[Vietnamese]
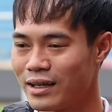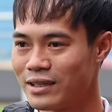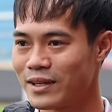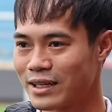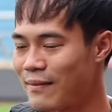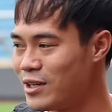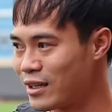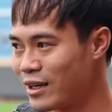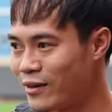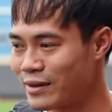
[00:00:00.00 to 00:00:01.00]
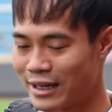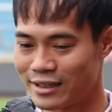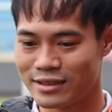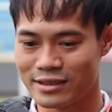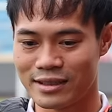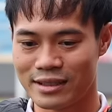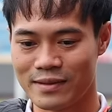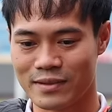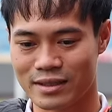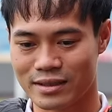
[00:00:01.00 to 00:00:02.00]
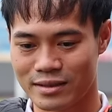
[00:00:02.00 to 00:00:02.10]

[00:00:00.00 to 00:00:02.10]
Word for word: Nhưng mà áp lực đến nơi để chính khi mà